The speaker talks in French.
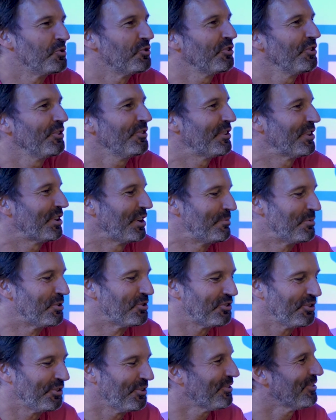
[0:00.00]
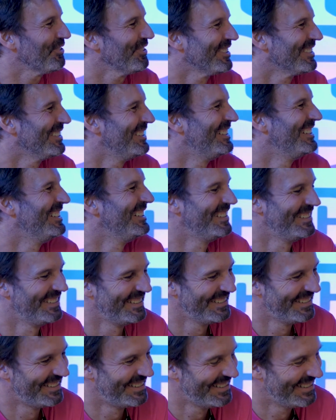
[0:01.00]
Bonne chance, les gars, bonne chance.
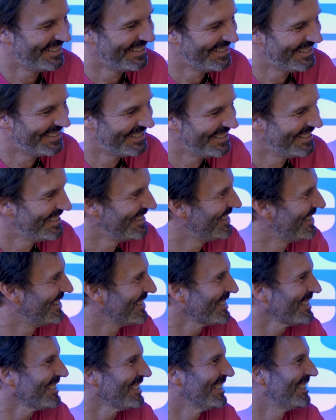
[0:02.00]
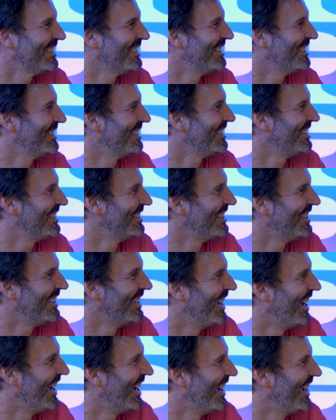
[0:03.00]
Rusty Design, euh, les savants ont dit on
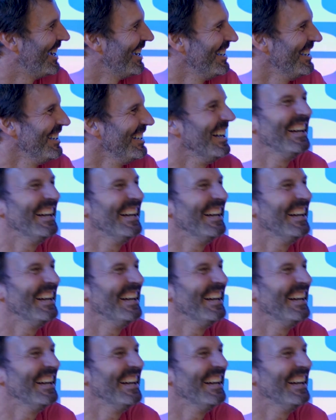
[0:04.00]
va leur rouler dessus.